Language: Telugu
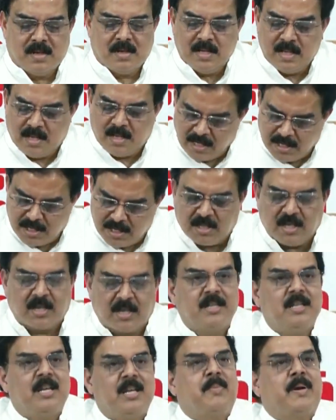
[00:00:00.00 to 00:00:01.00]
ఇది
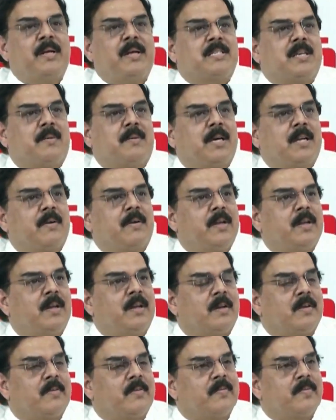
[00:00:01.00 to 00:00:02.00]
ఖచ్చితంగా దీనిపైన సమగ్రమైన
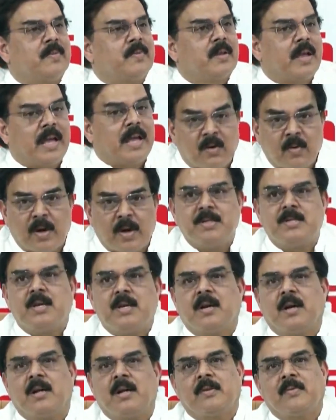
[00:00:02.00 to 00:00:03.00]
ఎంక్వైరీ
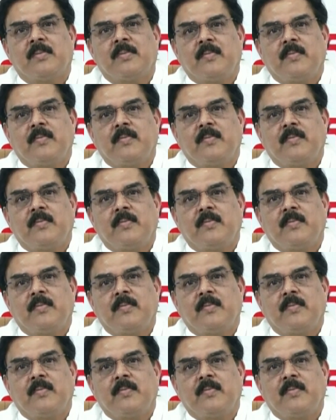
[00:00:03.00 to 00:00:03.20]
జరగాలి